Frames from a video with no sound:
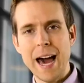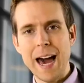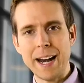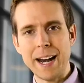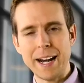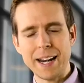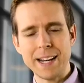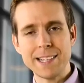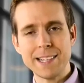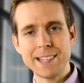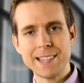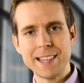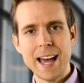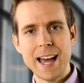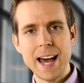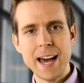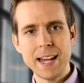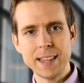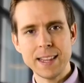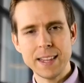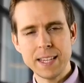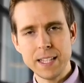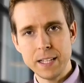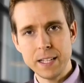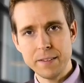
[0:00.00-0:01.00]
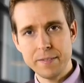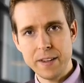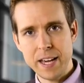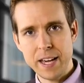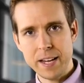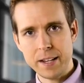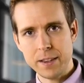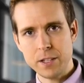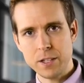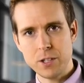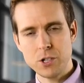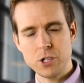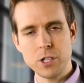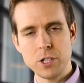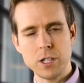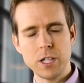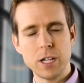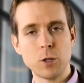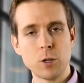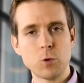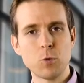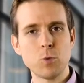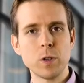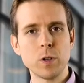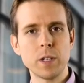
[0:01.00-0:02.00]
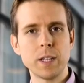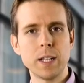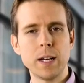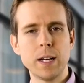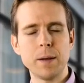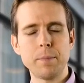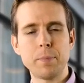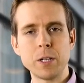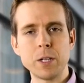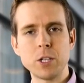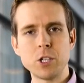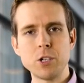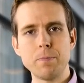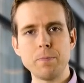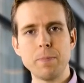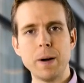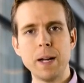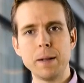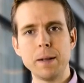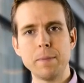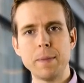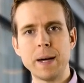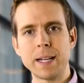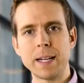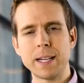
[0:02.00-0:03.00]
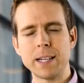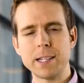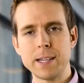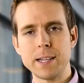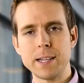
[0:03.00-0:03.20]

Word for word: Arrestati i vertici di alcune delle principali banche